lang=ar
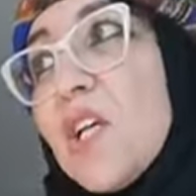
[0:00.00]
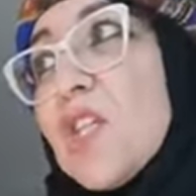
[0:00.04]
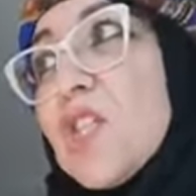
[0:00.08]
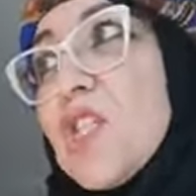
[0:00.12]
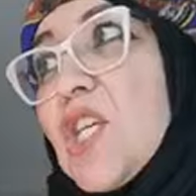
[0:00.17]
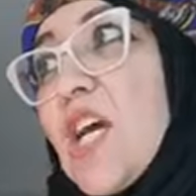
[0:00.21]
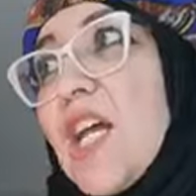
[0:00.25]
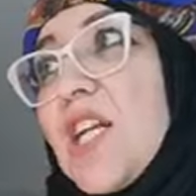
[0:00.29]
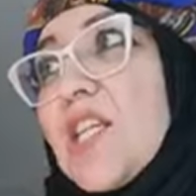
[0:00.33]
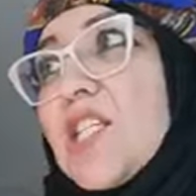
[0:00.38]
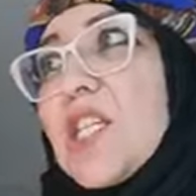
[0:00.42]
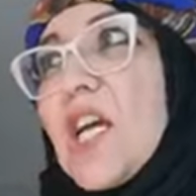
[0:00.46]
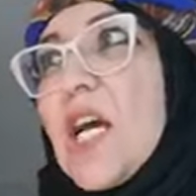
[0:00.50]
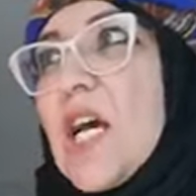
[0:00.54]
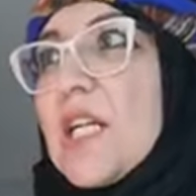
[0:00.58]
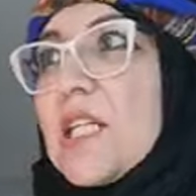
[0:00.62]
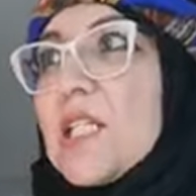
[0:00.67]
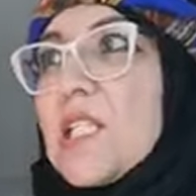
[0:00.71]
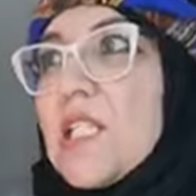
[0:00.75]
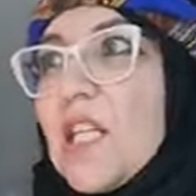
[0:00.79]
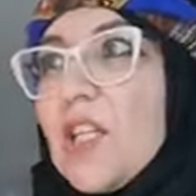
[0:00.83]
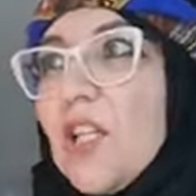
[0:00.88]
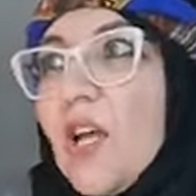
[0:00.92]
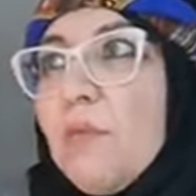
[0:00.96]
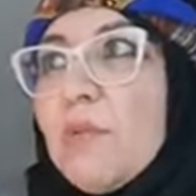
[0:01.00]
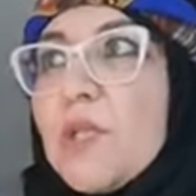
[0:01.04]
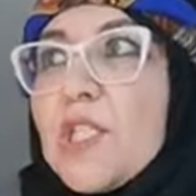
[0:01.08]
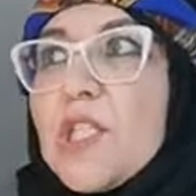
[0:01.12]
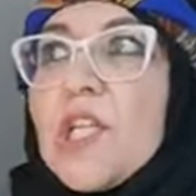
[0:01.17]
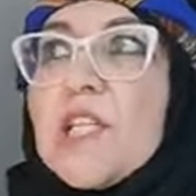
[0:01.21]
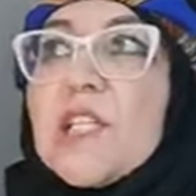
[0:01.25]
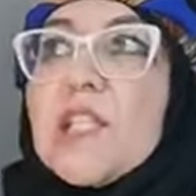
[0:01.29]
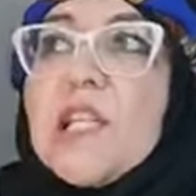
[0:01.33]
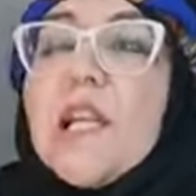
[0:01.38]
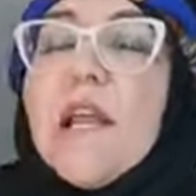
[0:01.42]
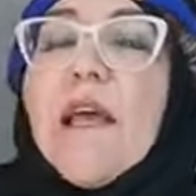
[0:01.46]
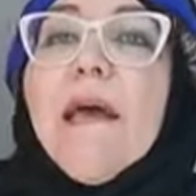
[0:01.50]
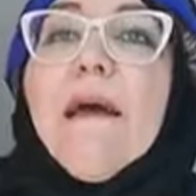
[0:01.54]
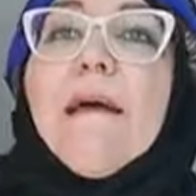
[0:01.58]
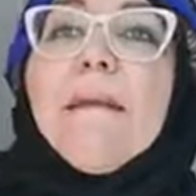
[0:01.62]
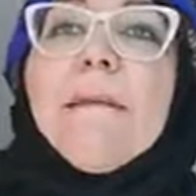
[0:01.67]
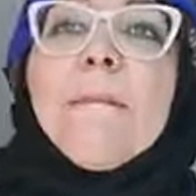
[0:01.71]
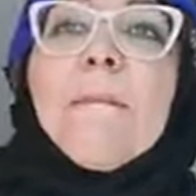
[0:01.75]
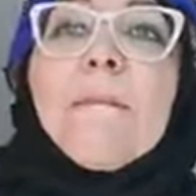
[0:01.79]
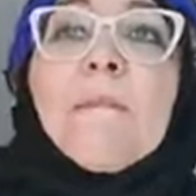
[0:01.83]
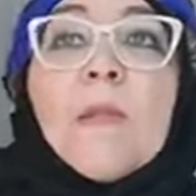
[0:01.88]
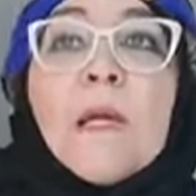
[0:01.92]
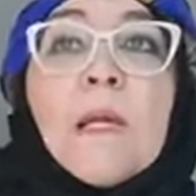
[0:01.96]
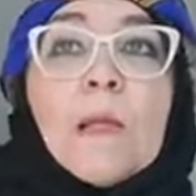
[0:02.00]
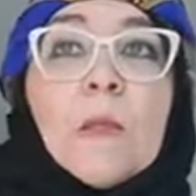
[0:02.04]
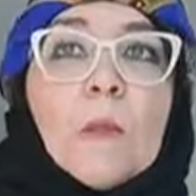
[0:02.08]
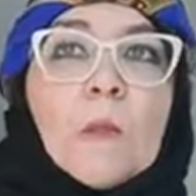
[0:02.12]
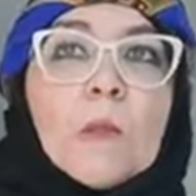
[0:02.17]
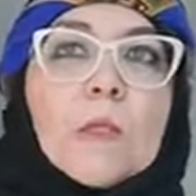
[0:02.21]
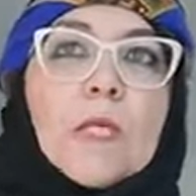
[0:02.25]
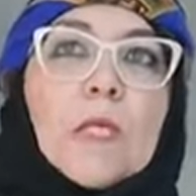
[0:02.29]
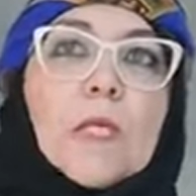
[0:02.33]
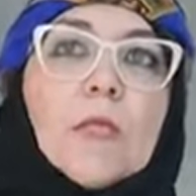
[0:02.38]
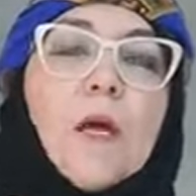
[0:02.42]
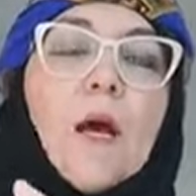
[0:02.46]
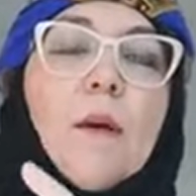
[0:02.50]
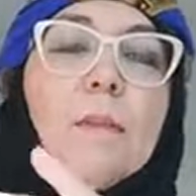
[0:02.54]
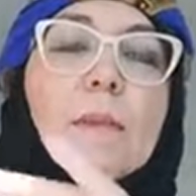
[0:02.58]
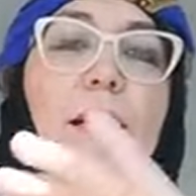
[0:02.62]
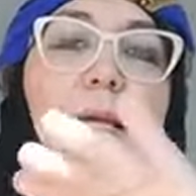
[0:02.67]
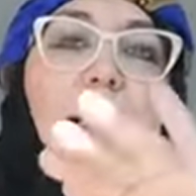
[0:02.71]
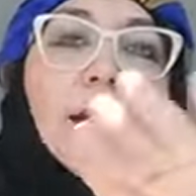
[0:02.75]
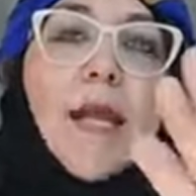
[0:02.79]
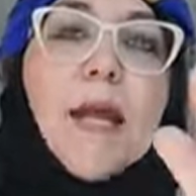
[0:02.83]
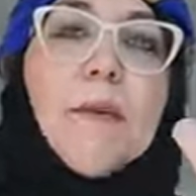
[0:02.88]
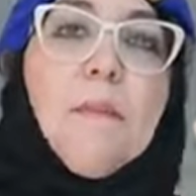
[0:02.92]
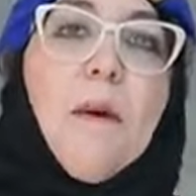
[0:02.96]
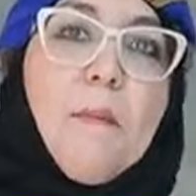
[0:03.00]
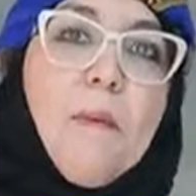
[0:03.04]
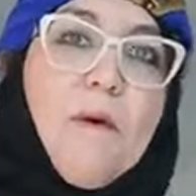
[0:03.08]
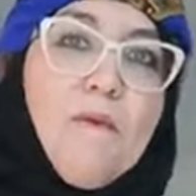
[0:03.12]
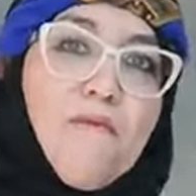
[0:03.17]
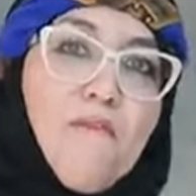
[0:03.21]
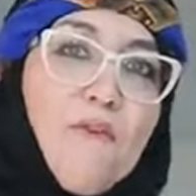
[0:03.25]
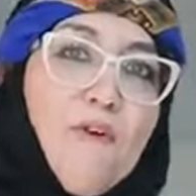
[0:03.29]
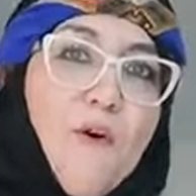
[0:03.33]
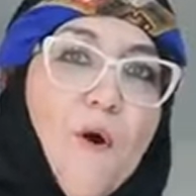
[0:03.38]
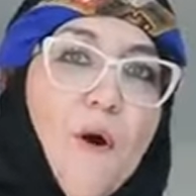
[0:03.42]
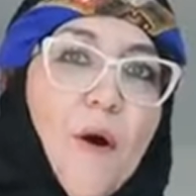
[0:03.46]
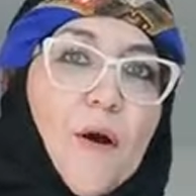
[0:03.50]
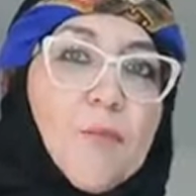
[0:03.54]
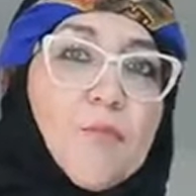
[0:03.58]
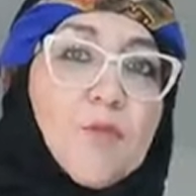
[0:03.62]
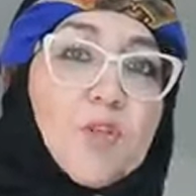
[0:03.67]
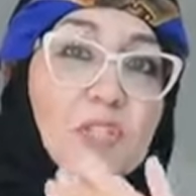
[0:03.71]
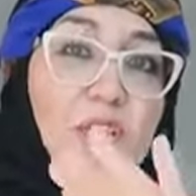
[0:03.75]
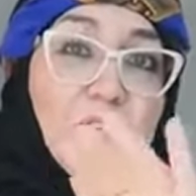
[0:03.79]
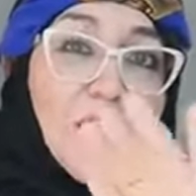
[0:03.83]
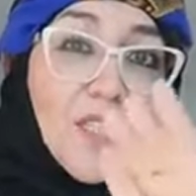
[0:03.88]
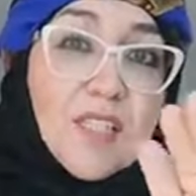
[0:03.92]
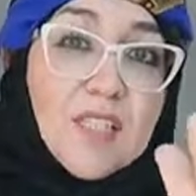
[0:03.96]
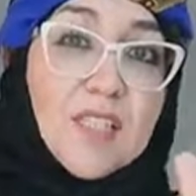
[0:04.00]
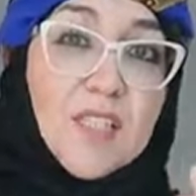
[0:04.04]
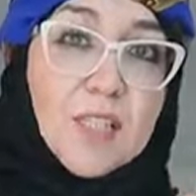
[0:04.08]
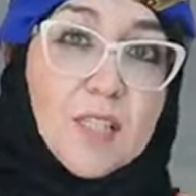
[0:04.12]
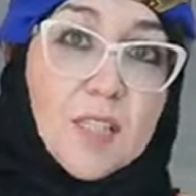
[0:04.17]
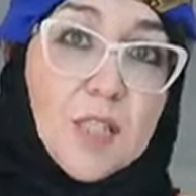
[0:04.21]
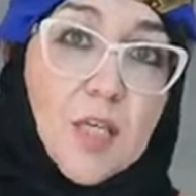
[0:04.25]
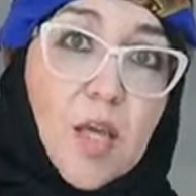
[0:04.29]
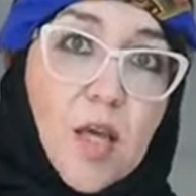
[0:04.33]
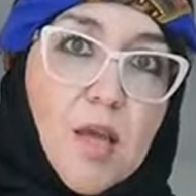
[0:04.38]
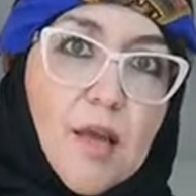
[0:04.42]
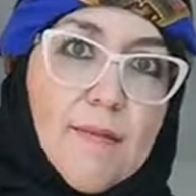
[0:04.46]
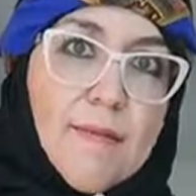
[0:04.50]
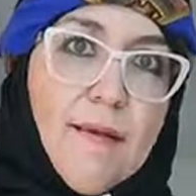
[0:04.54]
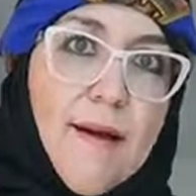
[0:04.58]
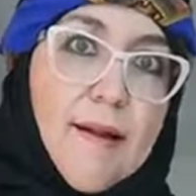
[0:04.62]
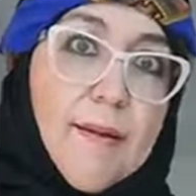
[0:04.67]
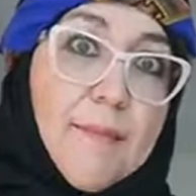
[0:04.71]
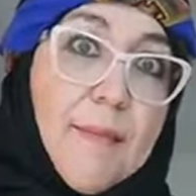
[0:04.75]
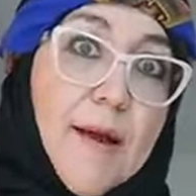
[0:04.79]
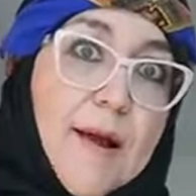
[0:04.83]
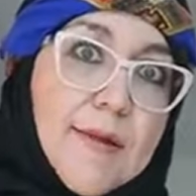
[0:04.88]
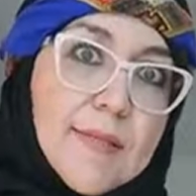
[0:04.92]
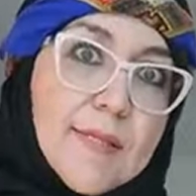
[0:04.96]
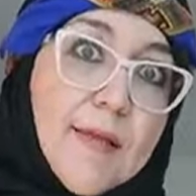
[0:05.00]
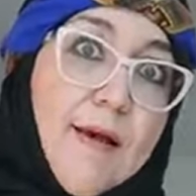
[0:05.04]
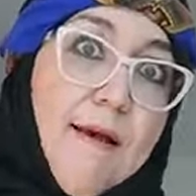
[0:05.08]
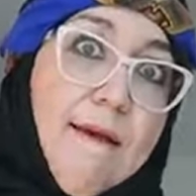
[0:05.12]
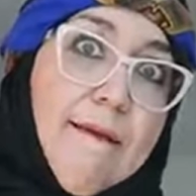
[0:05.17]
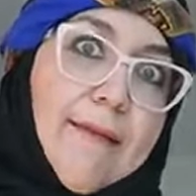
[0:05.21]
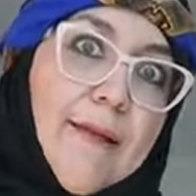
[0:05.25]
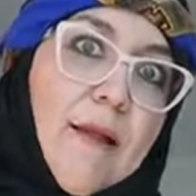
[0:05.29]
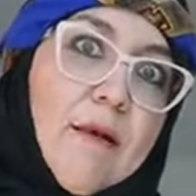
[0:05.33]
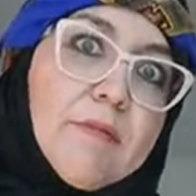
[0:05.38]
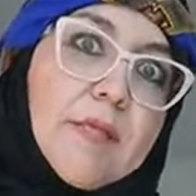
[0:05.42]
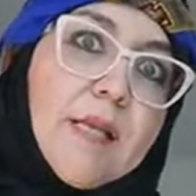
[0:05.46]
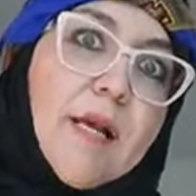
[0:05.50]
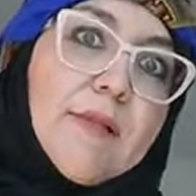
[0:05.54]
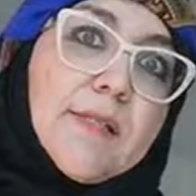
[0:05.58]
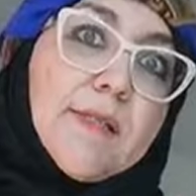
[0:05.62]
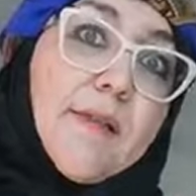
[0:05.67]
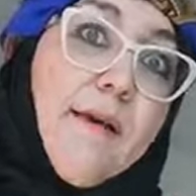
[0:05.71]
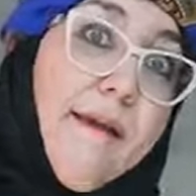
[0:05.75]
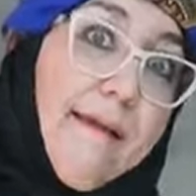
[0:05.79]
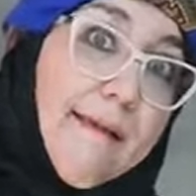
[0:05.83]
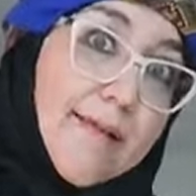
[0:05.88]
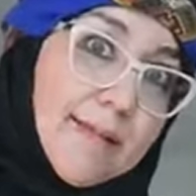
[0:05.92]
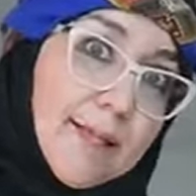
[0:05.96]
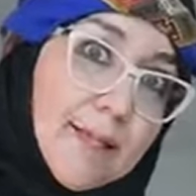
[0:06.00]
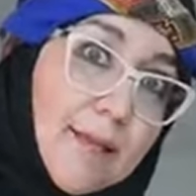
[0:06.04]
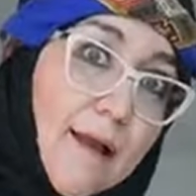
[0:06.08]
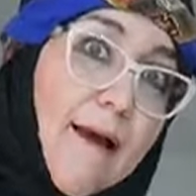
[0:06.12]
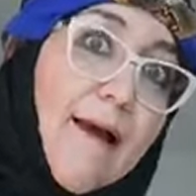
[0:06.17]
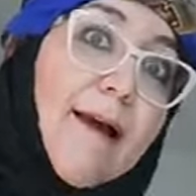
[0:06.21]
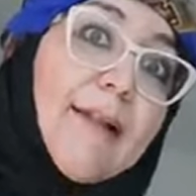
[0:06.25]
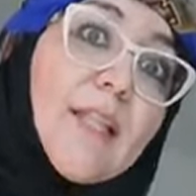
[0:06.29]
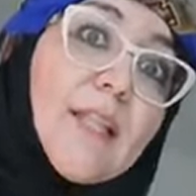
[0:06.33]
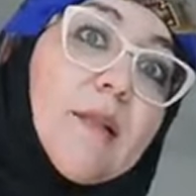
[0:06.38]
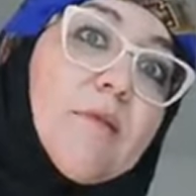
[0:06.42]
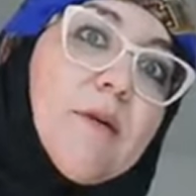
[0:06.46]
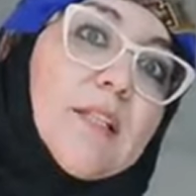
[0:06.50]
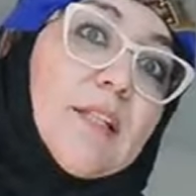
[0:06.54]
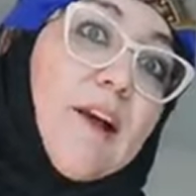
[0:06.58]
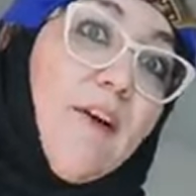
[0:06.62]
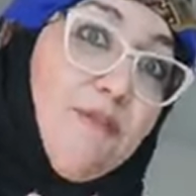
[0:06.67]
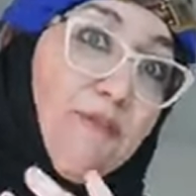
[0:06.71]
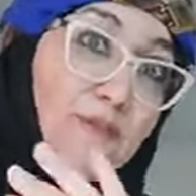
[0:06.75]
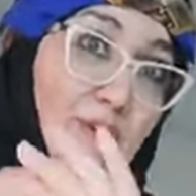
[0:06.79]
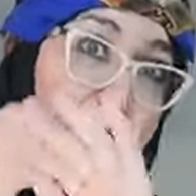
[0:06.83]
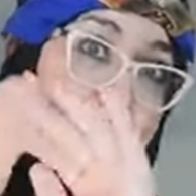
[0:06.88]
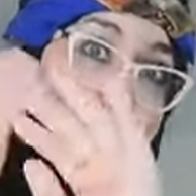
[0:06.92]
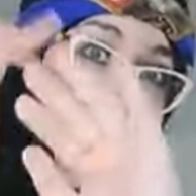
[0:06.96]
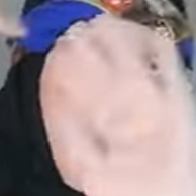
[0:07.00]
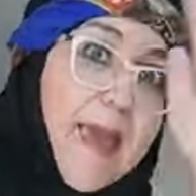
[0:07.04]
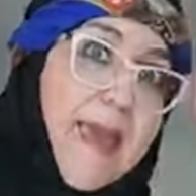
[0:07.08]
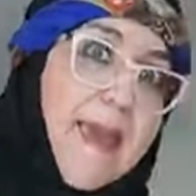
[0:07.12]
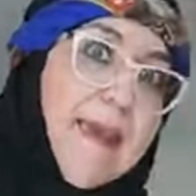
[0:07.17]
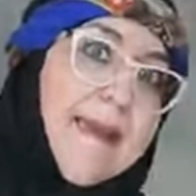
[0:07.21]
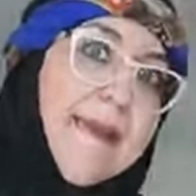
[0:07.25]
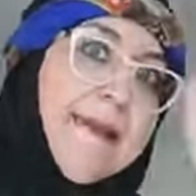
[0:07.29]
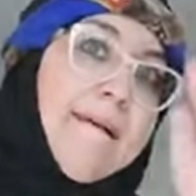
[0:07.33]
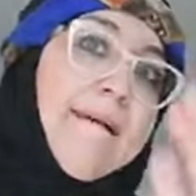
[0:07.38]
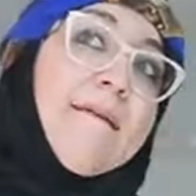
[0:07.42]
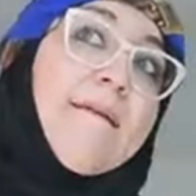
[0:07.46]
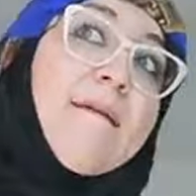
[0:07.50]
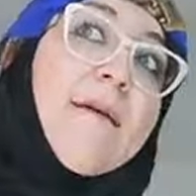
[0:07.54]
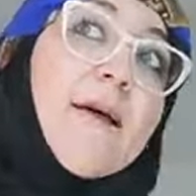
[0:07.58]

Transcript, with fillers: جلجل زيدهم الجلجلان وزيدهم الكريمة من فوق مش يزي زيد أربع عصايد خمس عصايد قد ما تكفر به